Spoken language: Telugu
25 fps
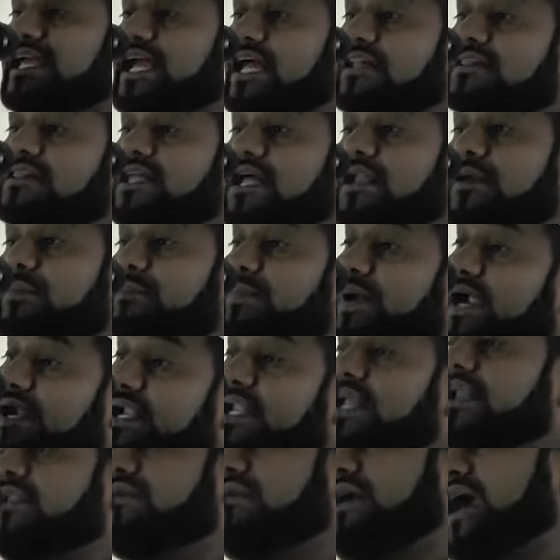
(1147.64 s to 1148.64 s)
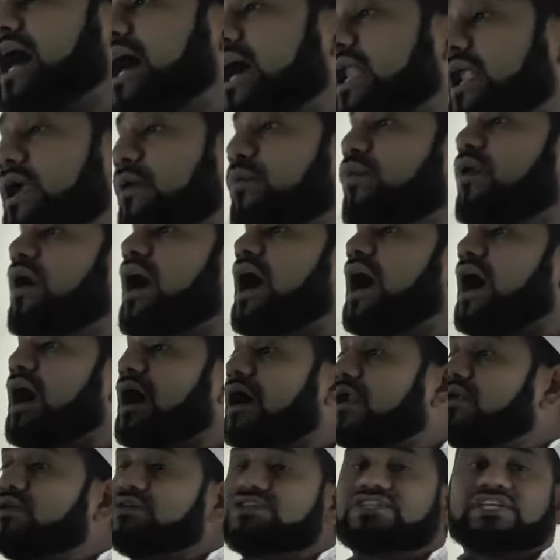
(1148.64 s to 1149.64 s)
ఎందరి పెళ్ళిళ్ళు కాలేవో
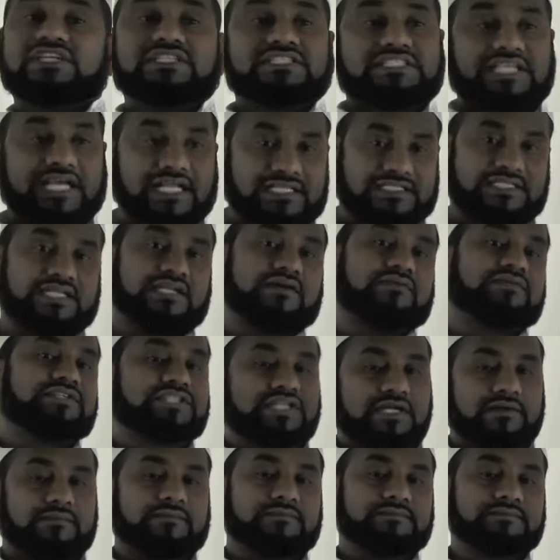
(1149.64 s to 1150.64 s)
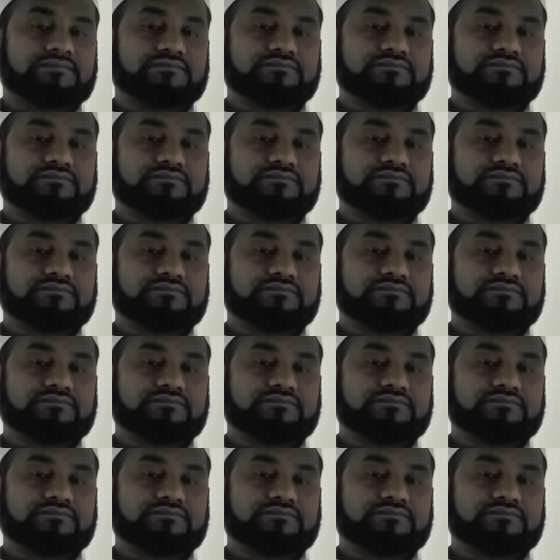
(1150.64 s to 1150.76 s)
ఆలోచించాల్సిన విషయం